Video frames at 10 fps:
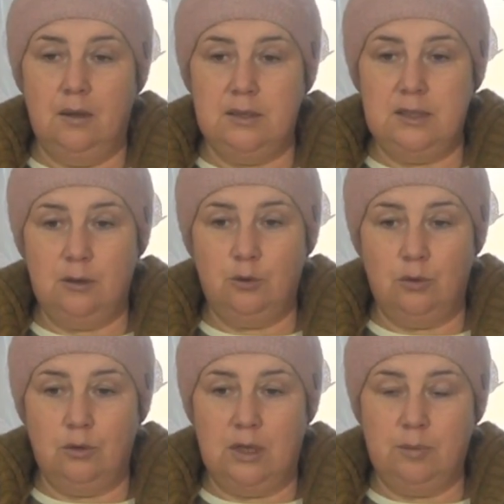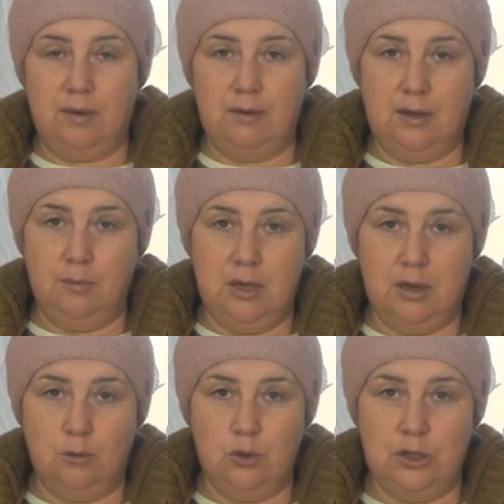те, кто отправлял
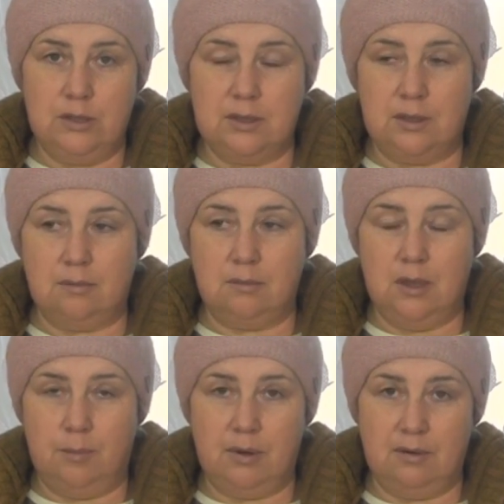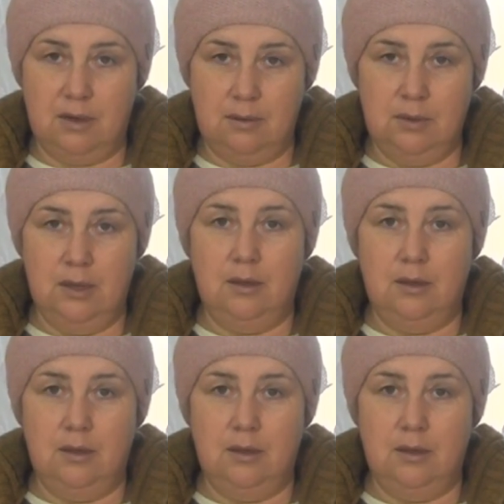меня учиться на права,